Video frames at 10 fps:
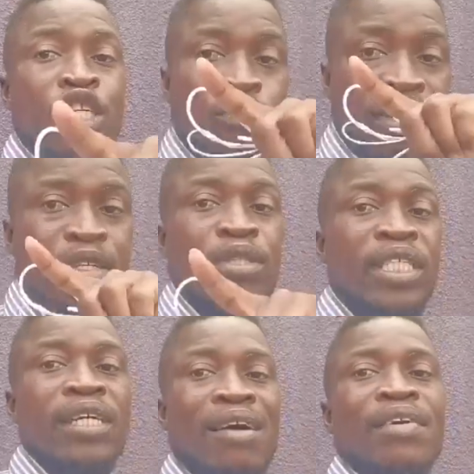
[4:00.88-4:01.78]
et je vais te
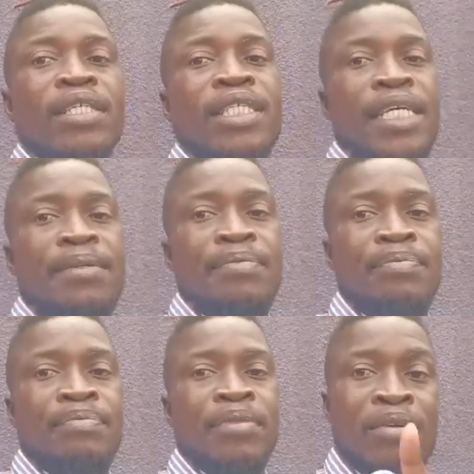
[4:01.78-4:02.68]
dire la vérité.
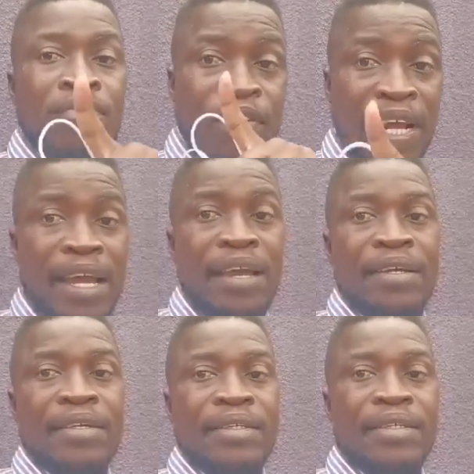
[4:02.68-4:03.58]
Frère,
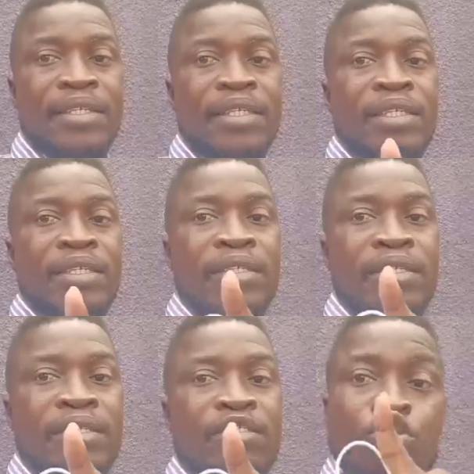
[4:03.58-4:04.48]

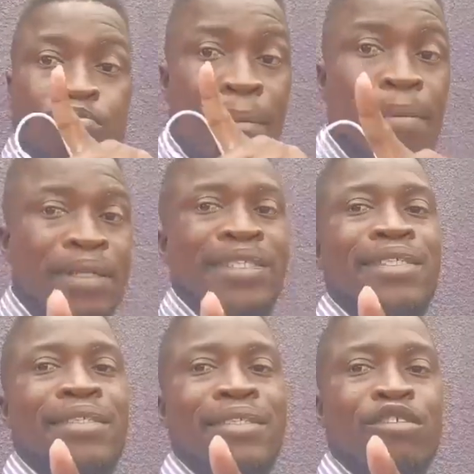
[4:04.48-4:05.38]
tu m'as
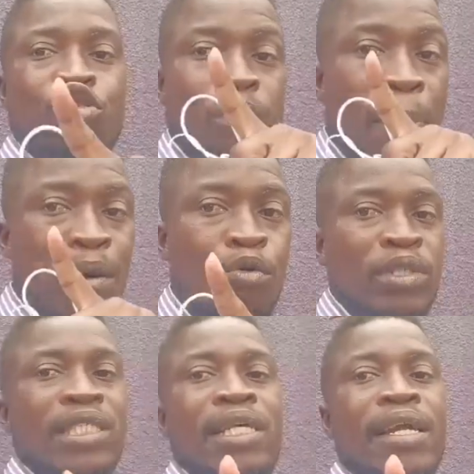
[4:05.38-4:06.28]
menti, tu ne m'as pas
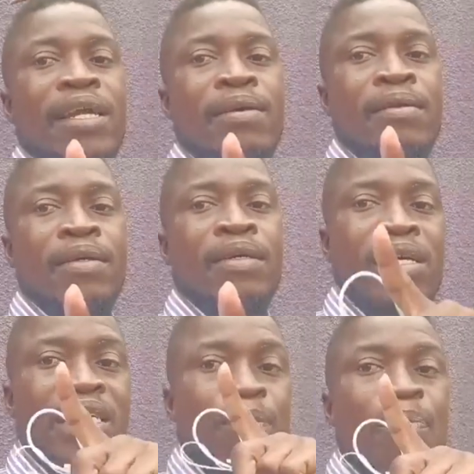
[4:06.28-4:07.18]
considéré
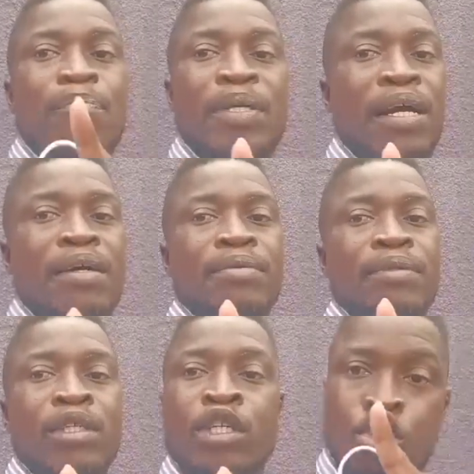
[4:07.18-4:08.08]
et ce n'est pas bien.
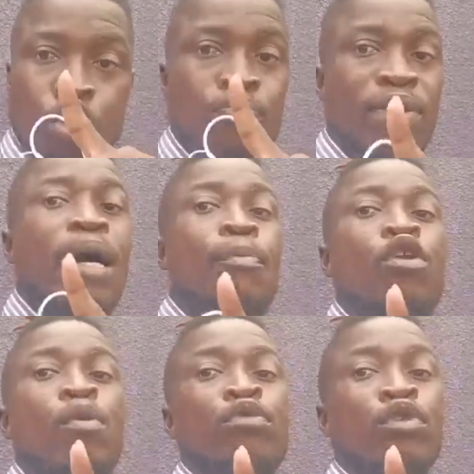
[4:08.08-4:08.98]
Je pouvais
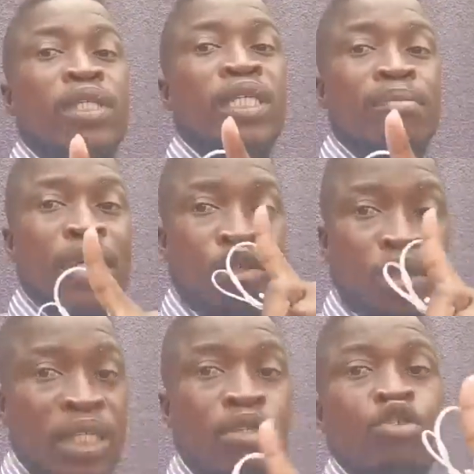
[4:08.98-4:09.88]
t'appeler pour te dire, mais je
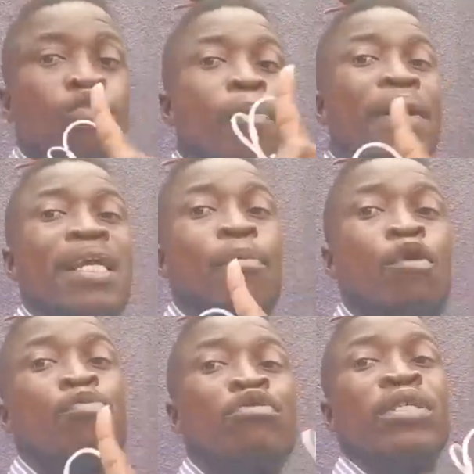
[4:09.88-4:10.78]
dis, je vais pas
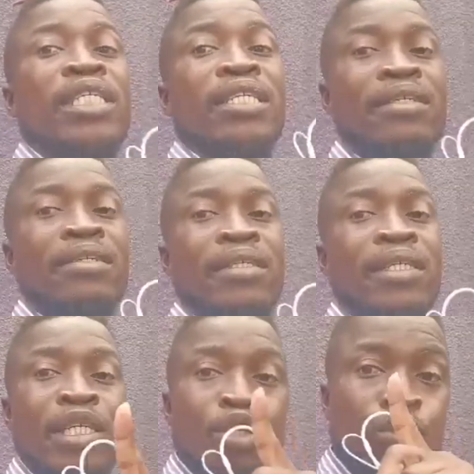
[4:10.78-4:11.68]
t'appeler pour te dire.
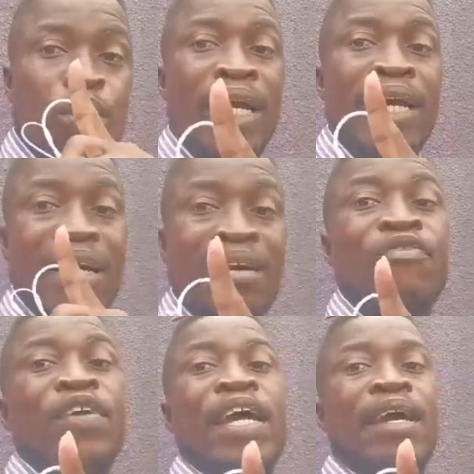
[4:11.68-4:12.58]
Tu es un grand
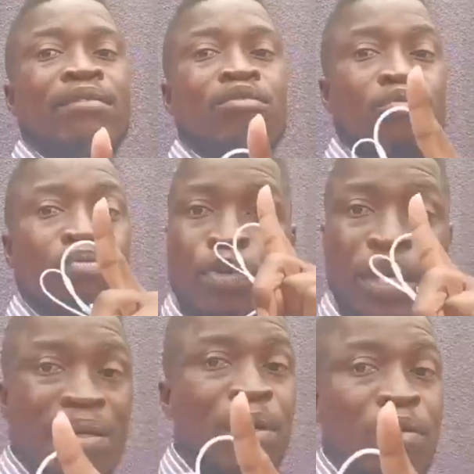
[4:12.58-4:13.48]
frère,
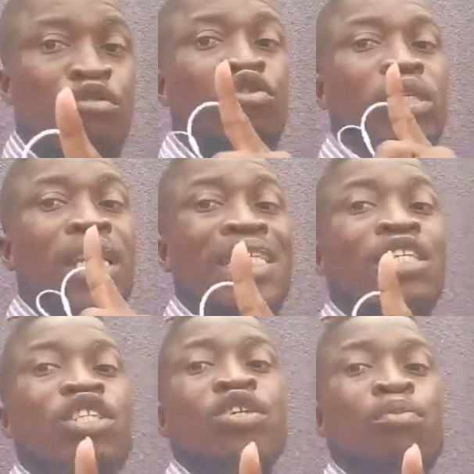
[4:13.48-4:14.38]
peut-être même que tu es très
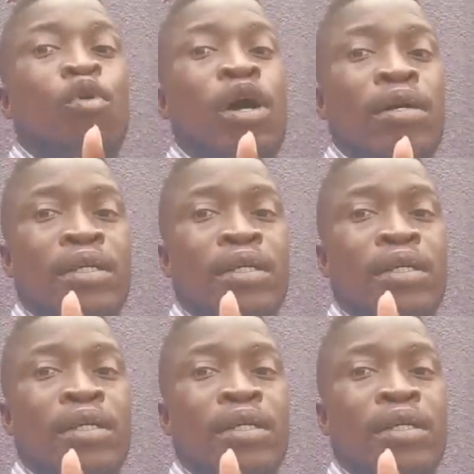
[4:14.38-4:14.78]
âgé que moi,